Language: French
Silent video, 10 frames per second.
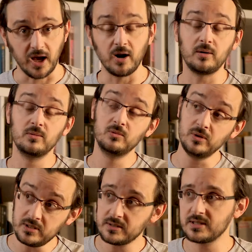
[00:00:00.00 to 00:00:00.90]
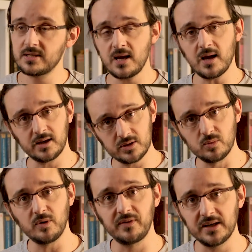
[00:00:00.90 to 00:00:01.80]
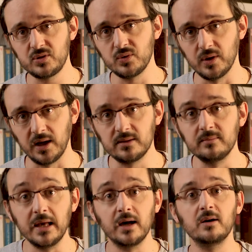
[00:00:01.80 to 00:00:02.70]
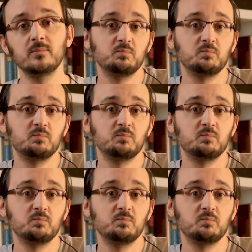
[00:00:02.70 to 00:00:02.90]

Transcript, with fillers: Alors oui, c'est un raisonnement fallacieux là, hein, mais euh,